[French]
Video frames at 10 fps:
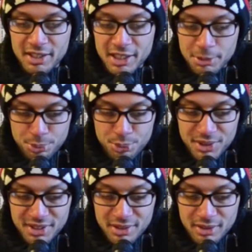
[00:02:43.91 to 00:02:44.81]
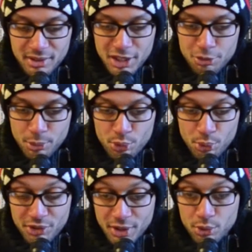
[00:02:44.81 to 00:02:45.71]
Et puis euh,
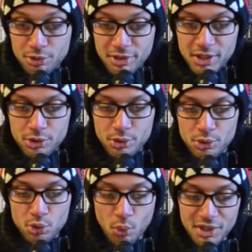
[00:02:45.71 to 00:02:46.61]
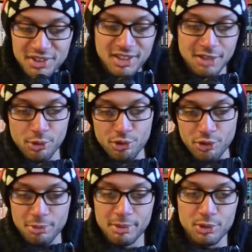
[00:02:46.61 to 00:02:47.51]
l'explosion, il s'est retrouvé avec euh, trois titres
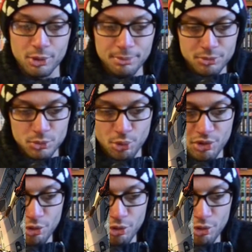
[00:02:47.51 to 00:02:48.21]
Avengers en même temps. Donc